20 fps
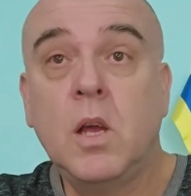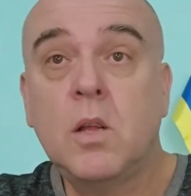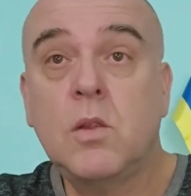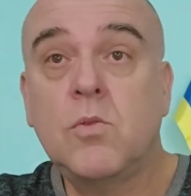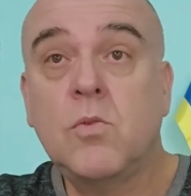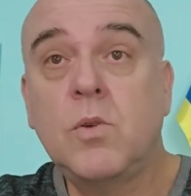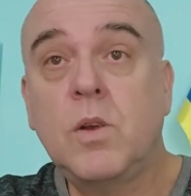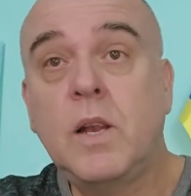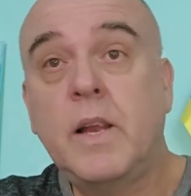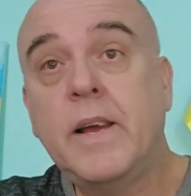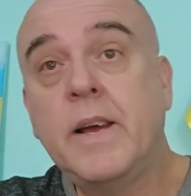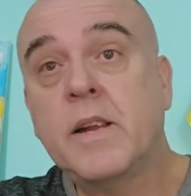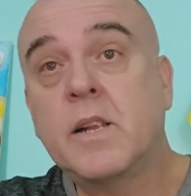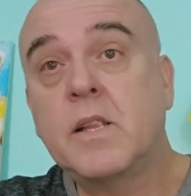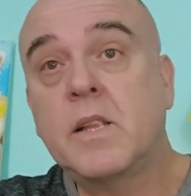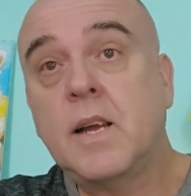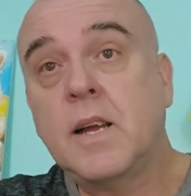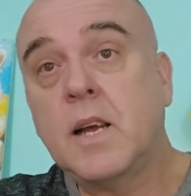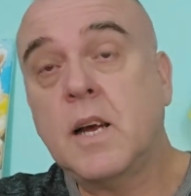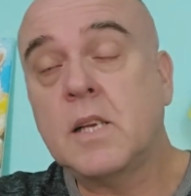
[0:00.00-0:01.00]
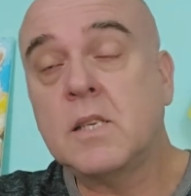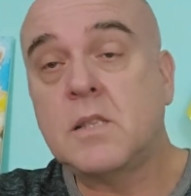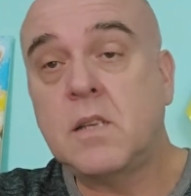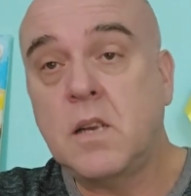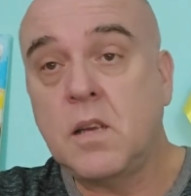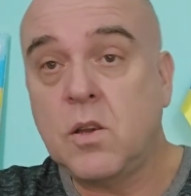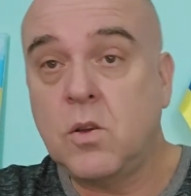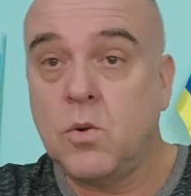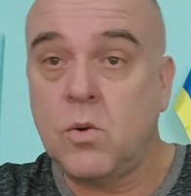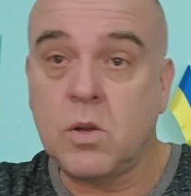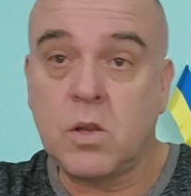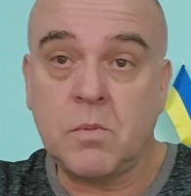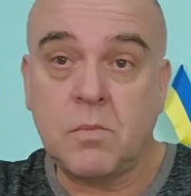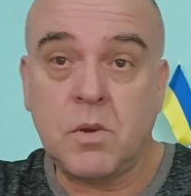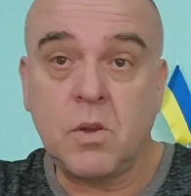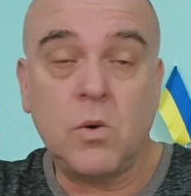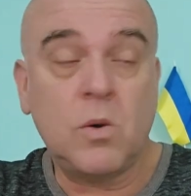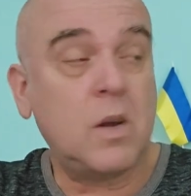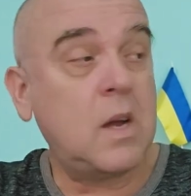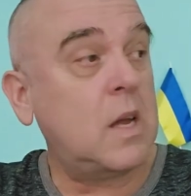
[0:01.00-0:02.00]
ну или РДК с легионом
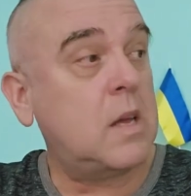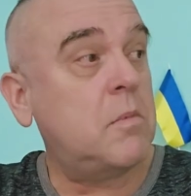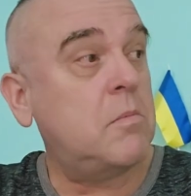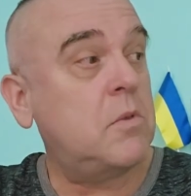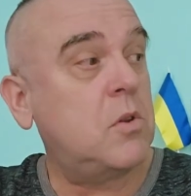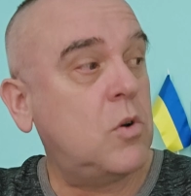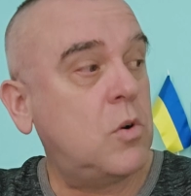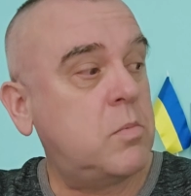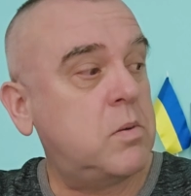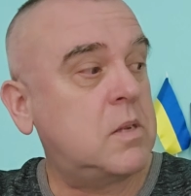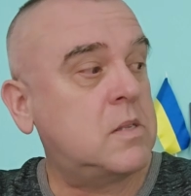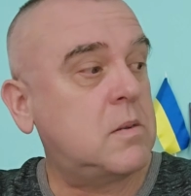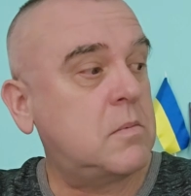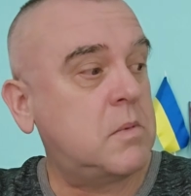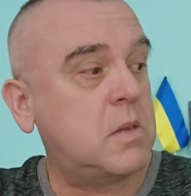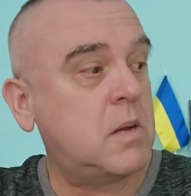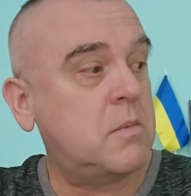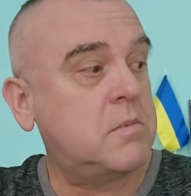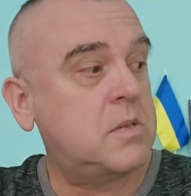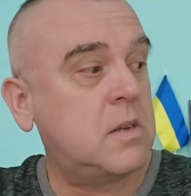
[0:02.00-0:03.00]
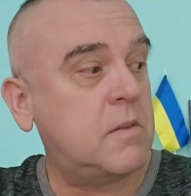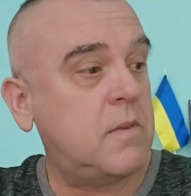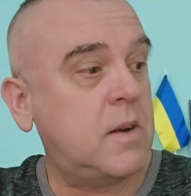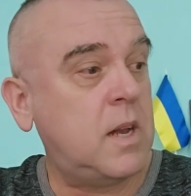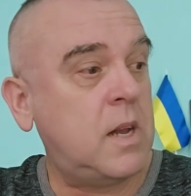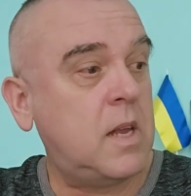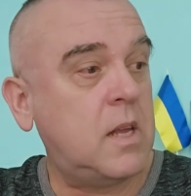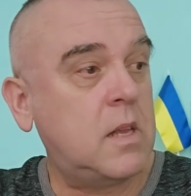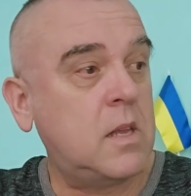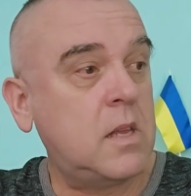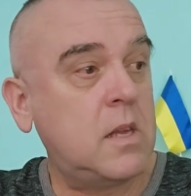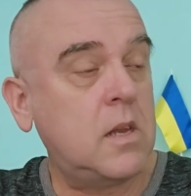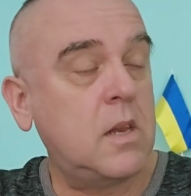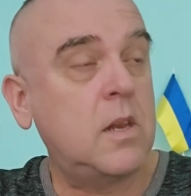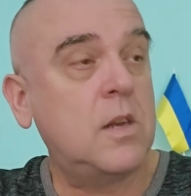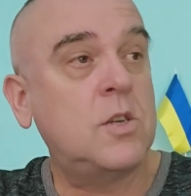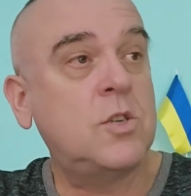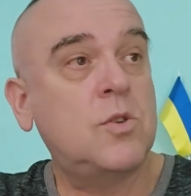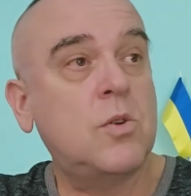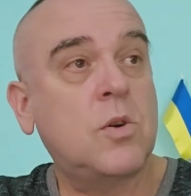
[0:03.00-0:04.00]
ее каким-то образом там завалят,
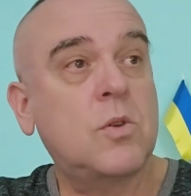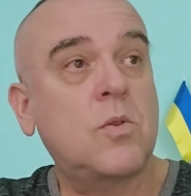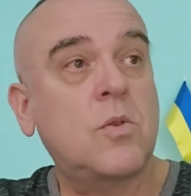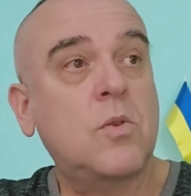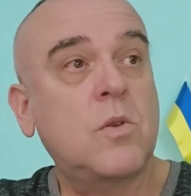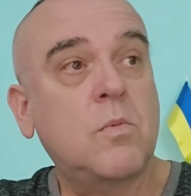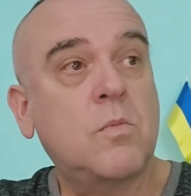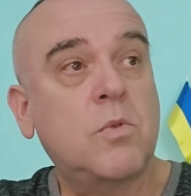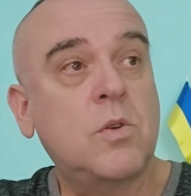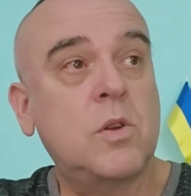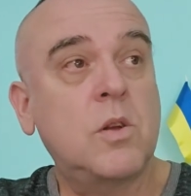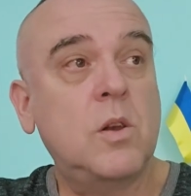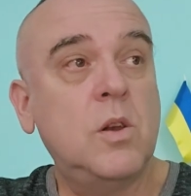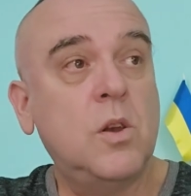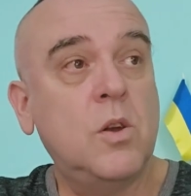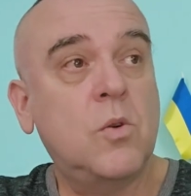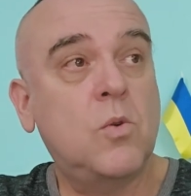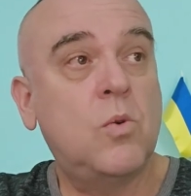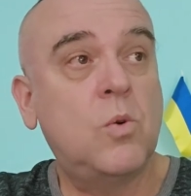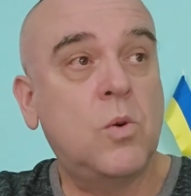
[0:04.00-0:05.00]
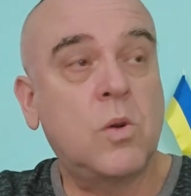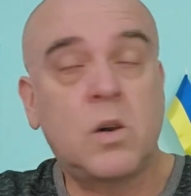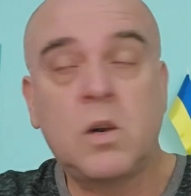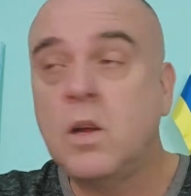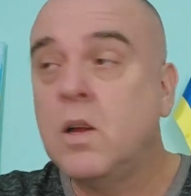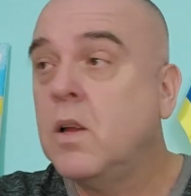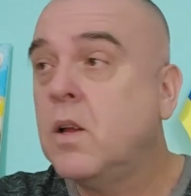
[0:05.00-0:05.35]
или еще кто-нибудь, или ГУР,